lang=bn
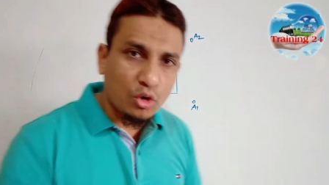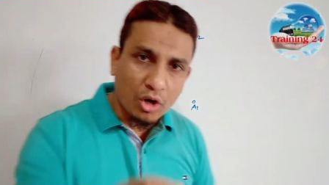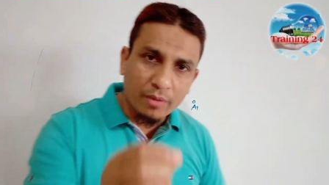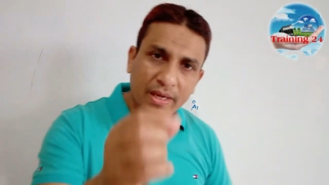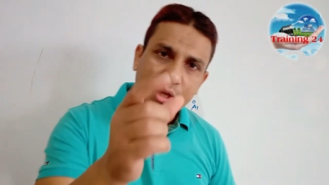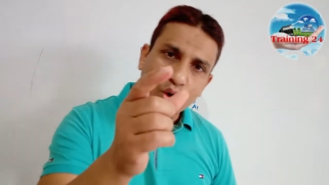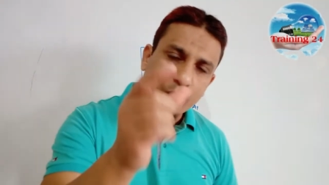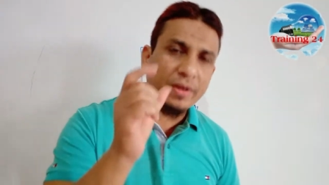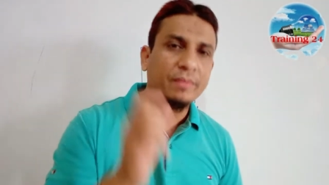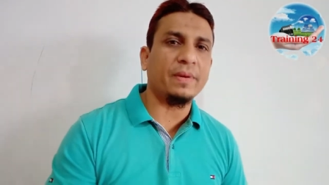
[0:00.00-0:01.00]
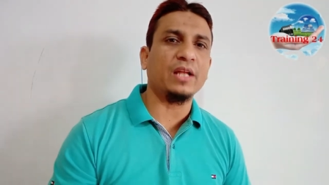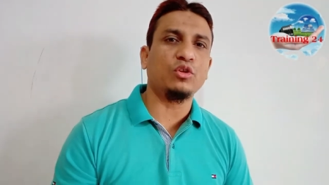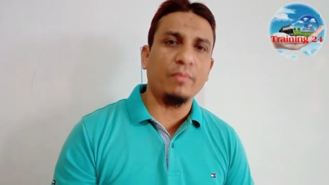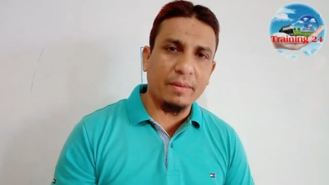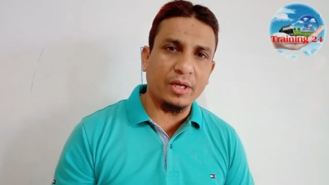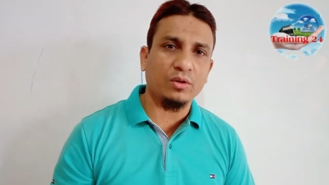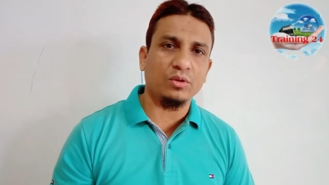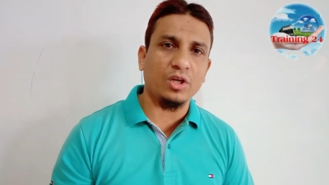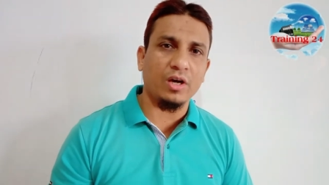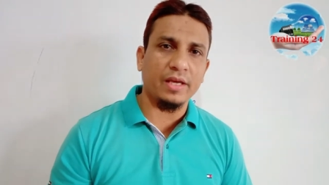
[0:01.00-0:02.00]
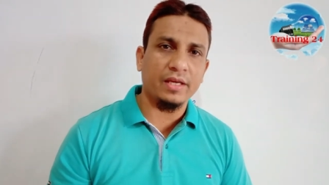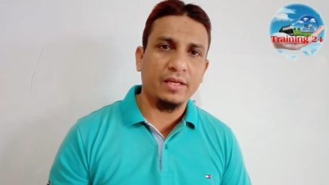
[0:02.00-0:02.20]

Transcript: নর্মালি ওপেন প্রান্ত ব্যবহার করতে হয়